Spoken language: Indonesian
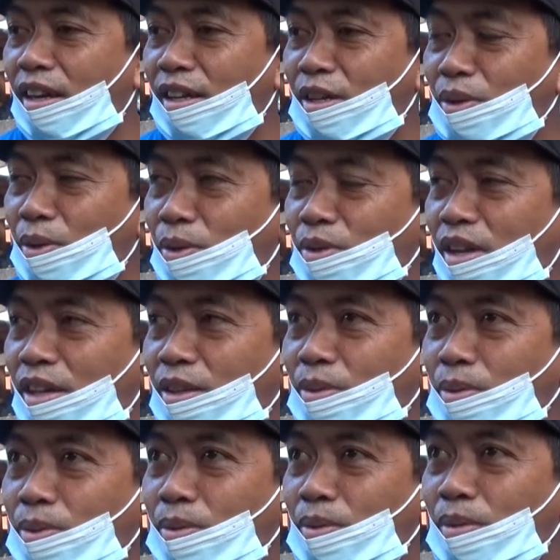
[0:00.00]
induknya
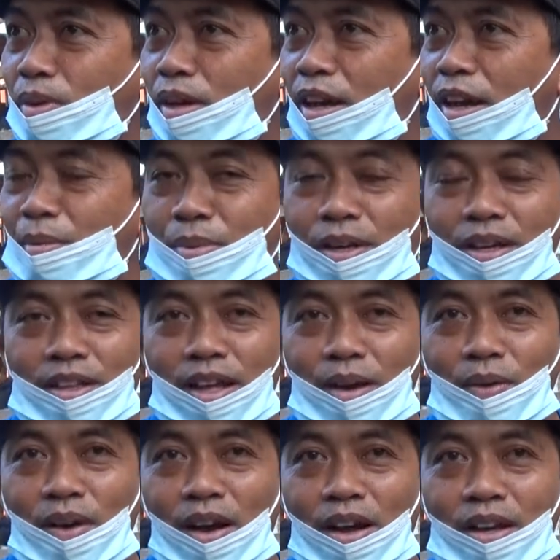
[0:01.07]
itu kambing
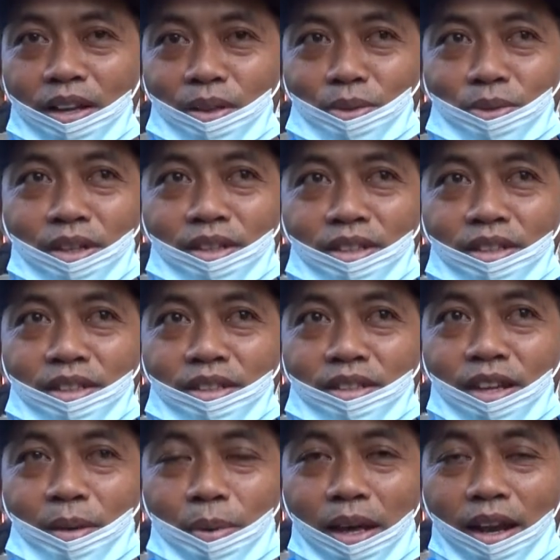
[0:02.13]
etawa itu jadi
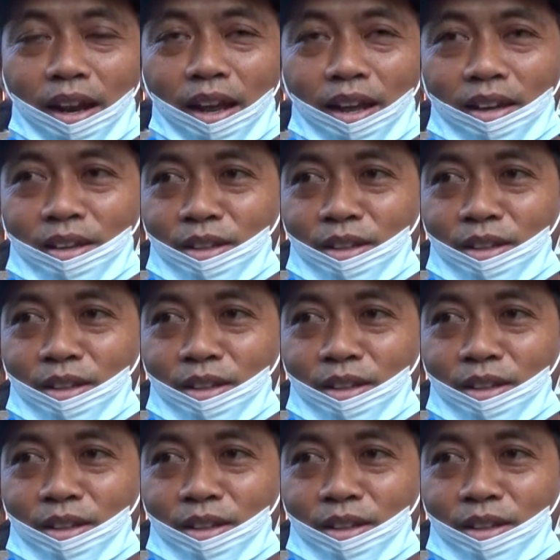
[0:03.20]
sapera